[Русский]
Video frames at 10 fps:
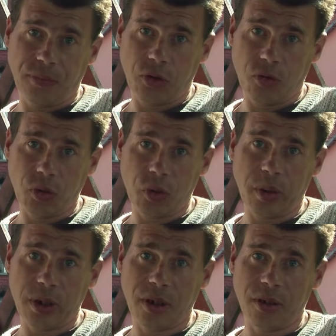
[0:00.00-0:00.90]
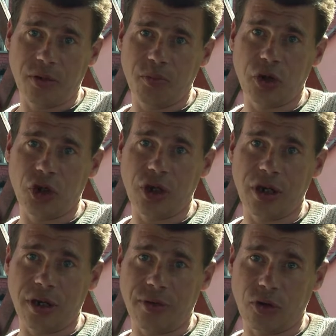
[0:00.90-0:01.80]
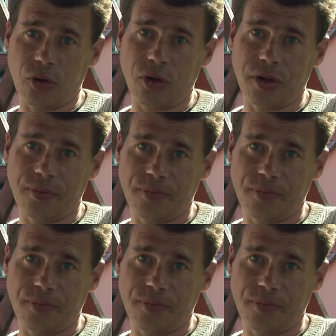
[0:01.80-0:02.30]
В общем, остался без жилья в итоге.